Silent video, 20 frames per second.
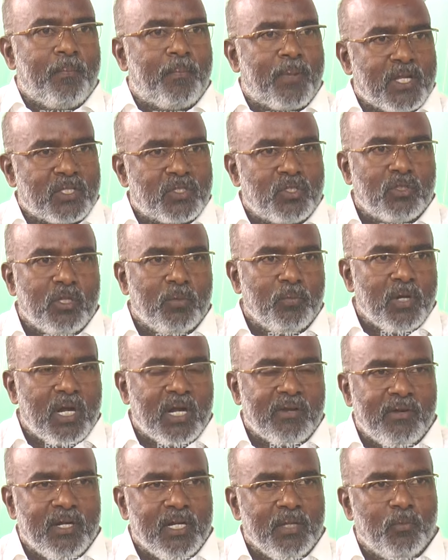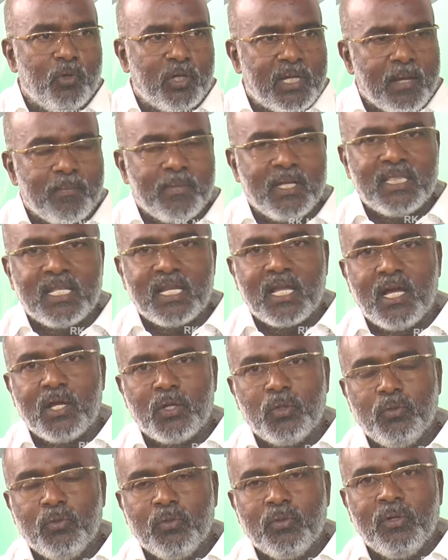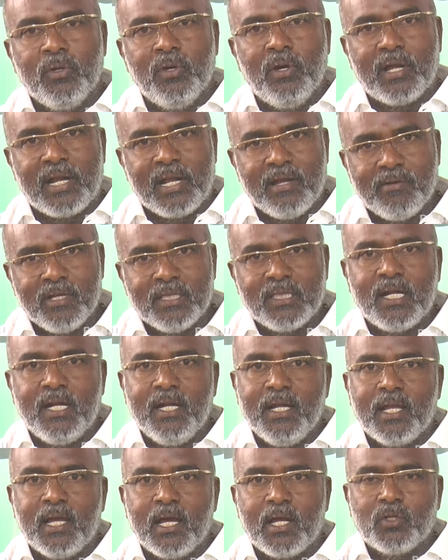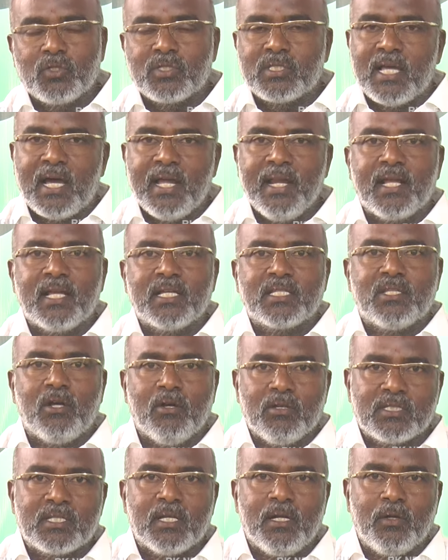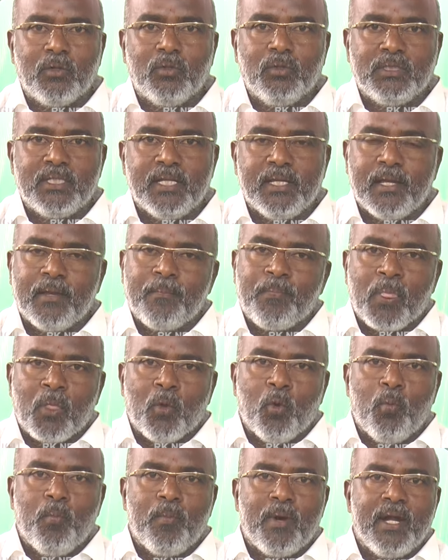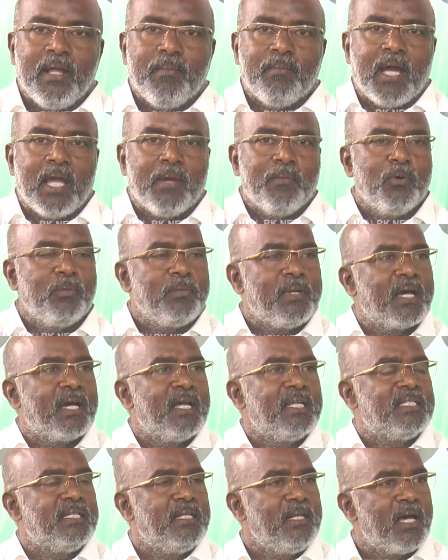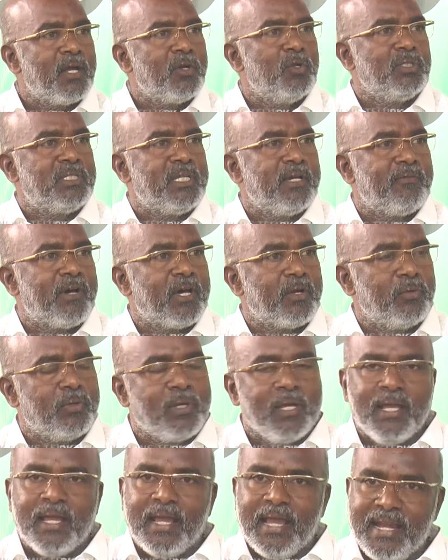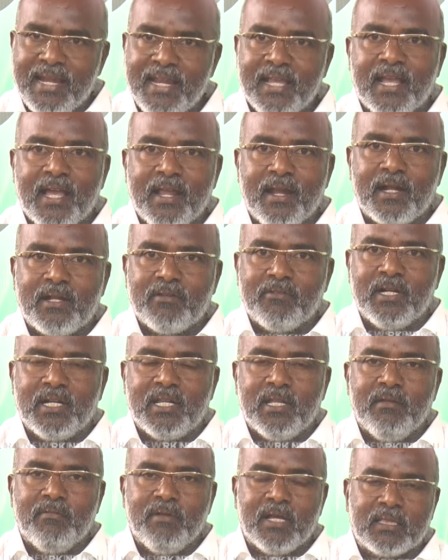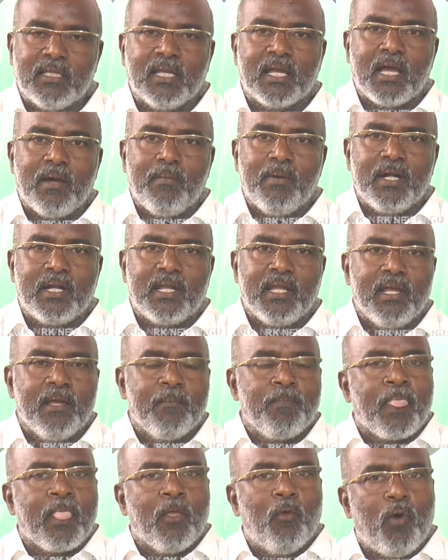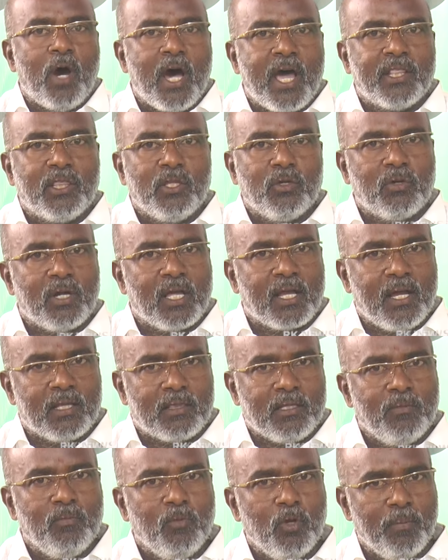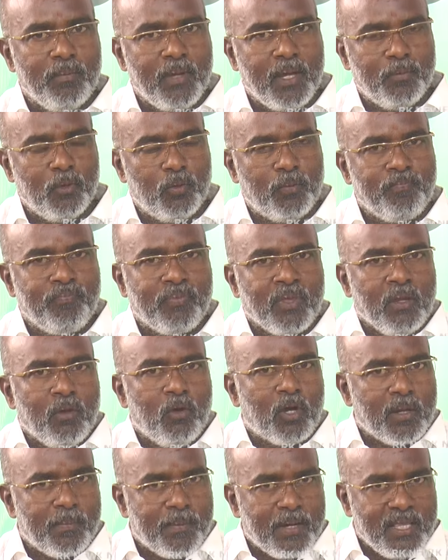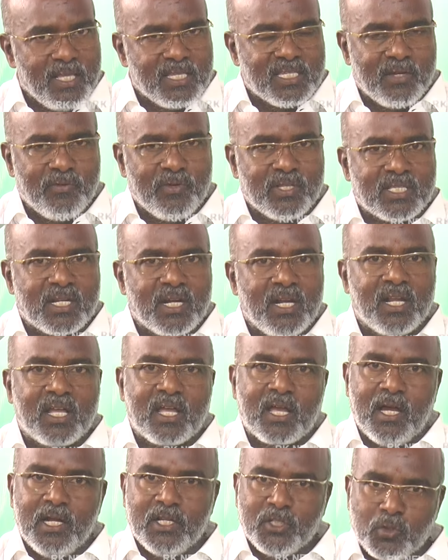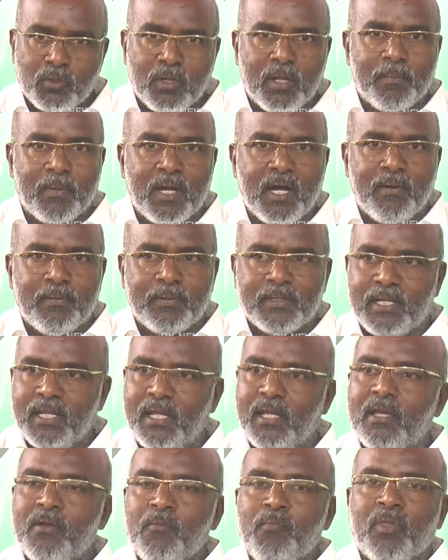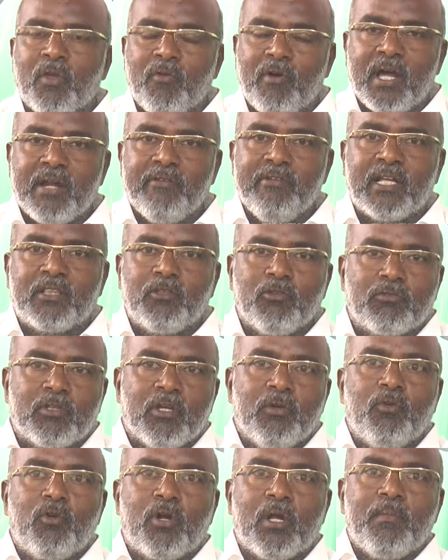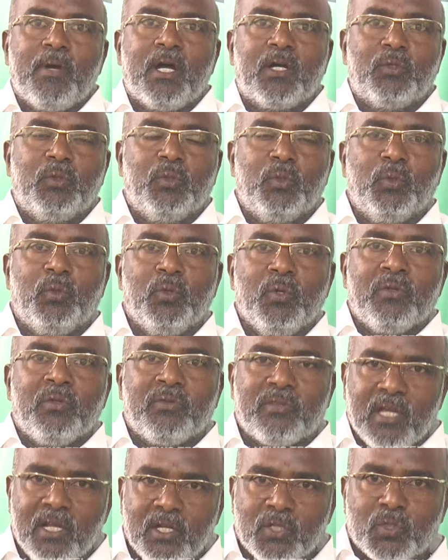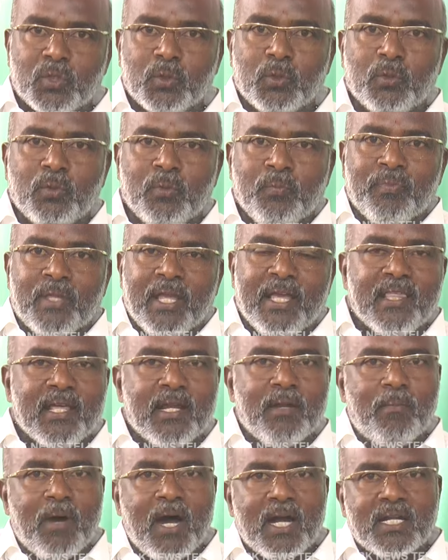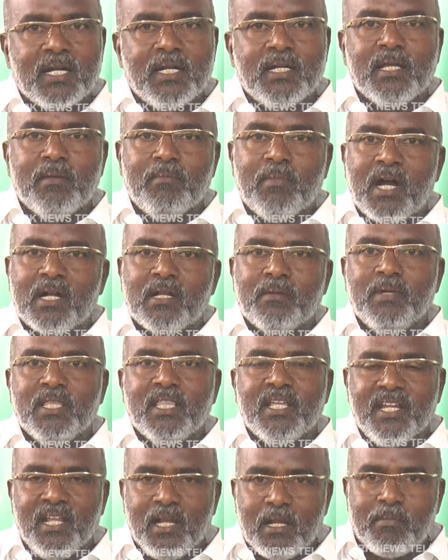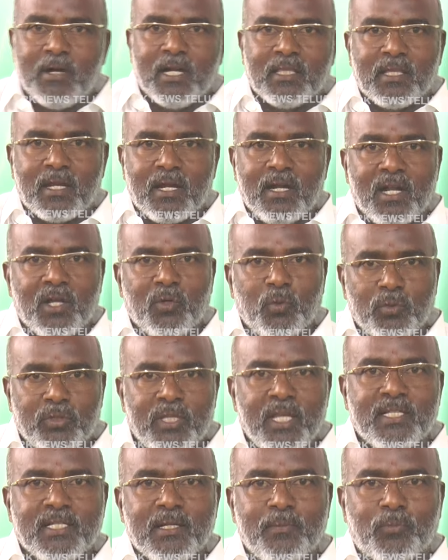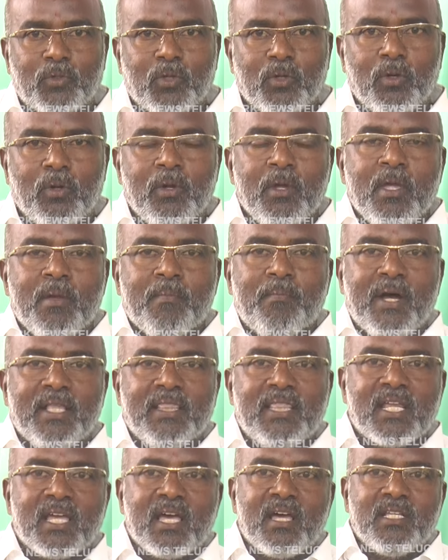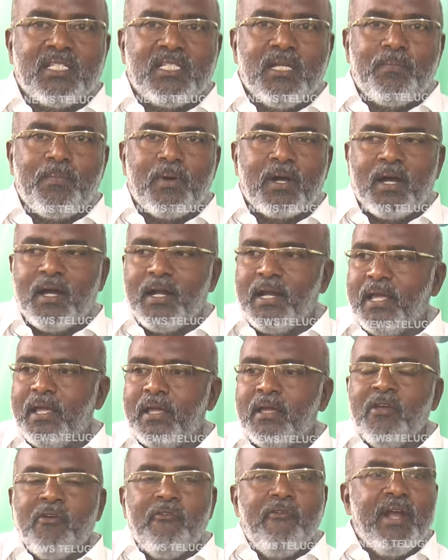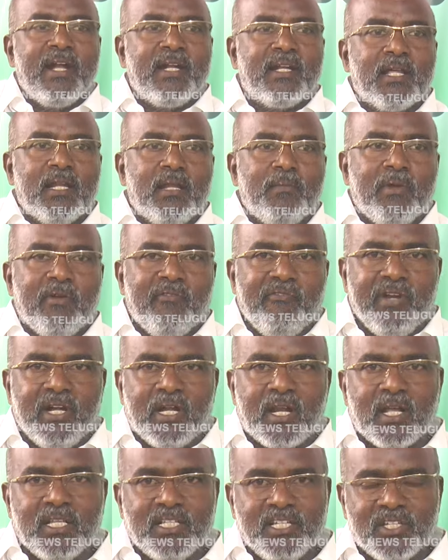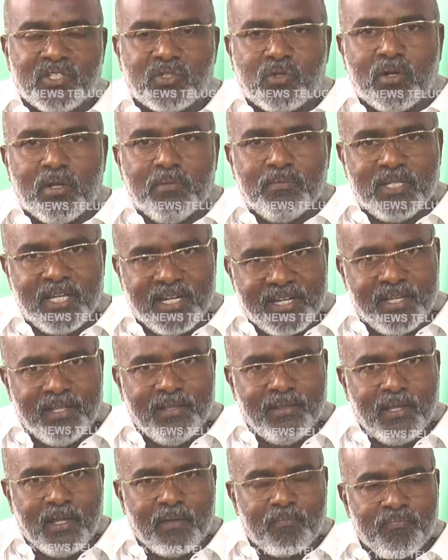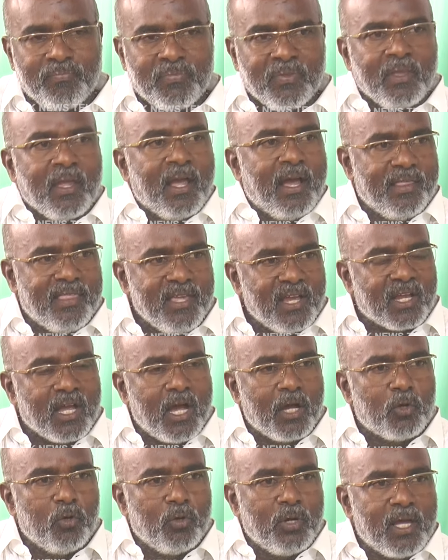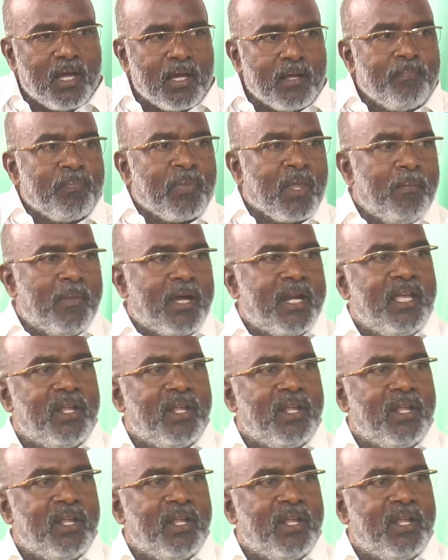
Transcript: ప్రస్తుతం ఉన్నటువంటి ముఖ్యమంత్రి గారు రేవంత్ రెడ్డి గారు స్థానిక సంస్థల నుంచే ఉమ్మడి మహబూబ్ నగర్ జిల్లా నుంచే వారు ఎన్నికైనటువంటి వ్యక్తి కాబట్టి వారితో కూడా గతంలో మేము ఒక పది సంవత్సరాలు కలిసి ఉన్నాం కాబట్టి వారి వ్యక్తిత్వం కూడా మాకు తెలుసు ఏదైనా మాట అంటే మాట మీద నిలబడతారన్న ఉద్దేశంతో మంత్రి గారు చెప్పగానే వెంటనే మేము విత్డ్రా చేసుకోవడం జరిగింది అదే కాకుండా మరి